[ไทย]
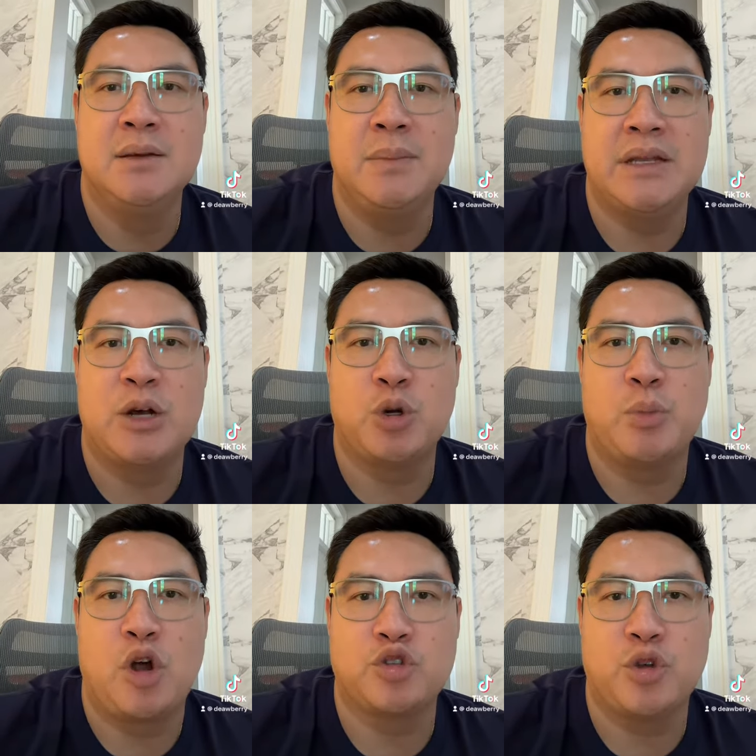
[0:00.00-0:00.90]
มีทั้งรถ
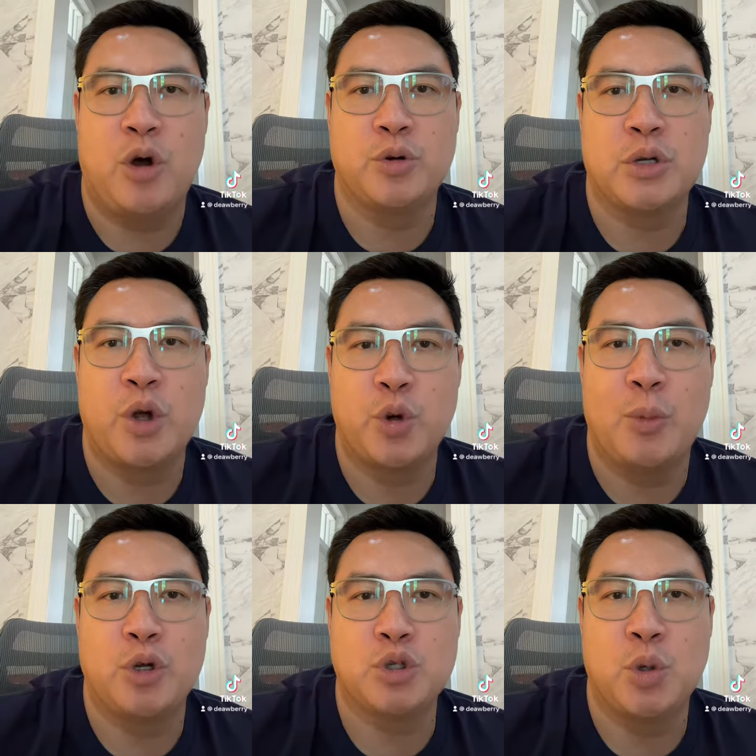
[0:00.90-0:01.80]
บกสรถร่
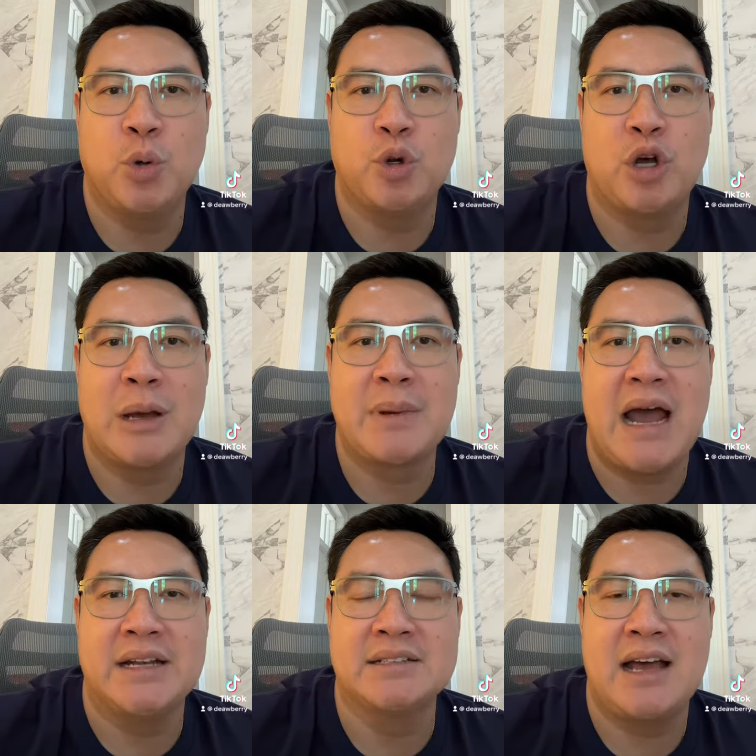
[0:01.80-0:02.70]
วมรถตู้รองรับ
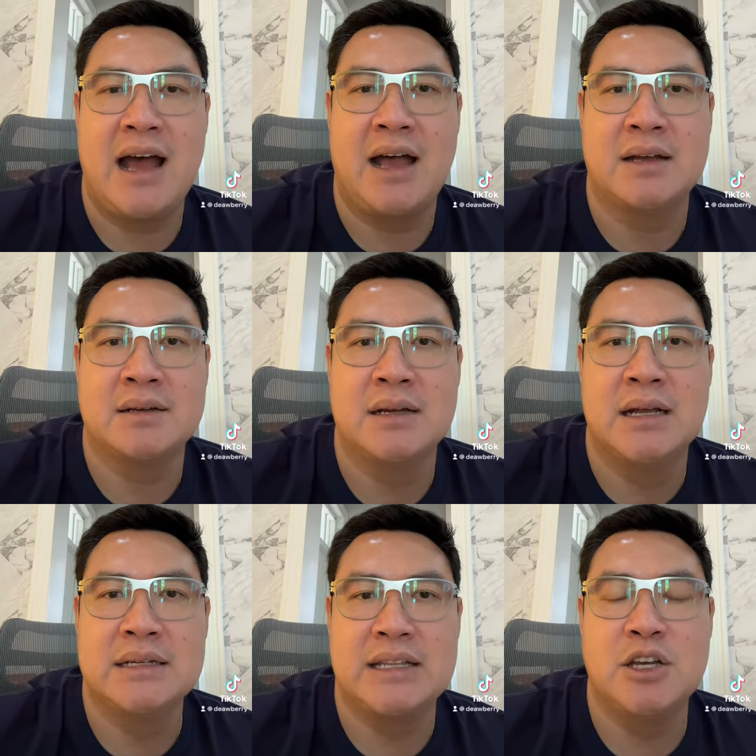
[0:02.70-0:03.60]
การเดินทาง
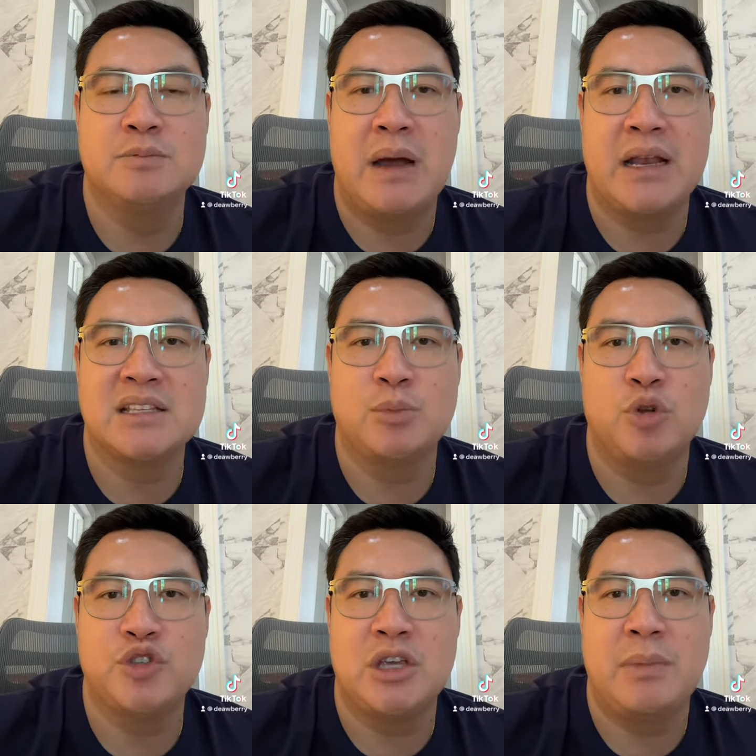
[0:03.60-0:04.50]
ในเที่ยวไปในจำนวน